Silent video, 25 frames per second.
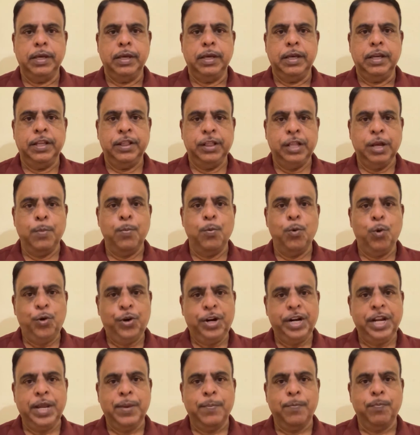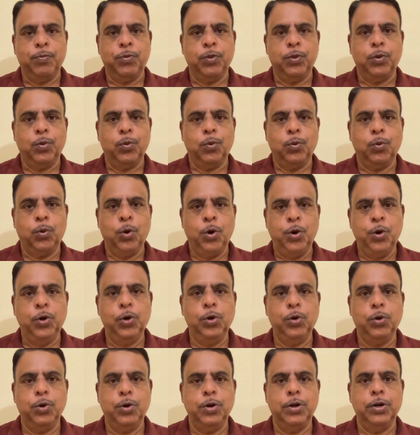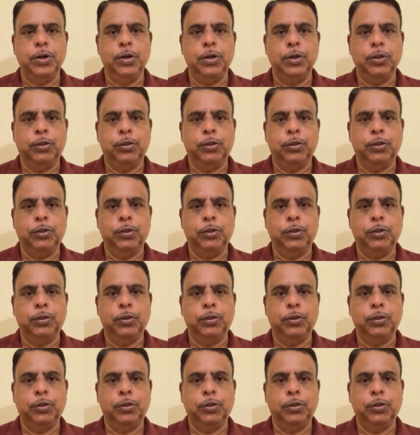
இந்த மூன்றையும் ஒன்றுக்கொன்று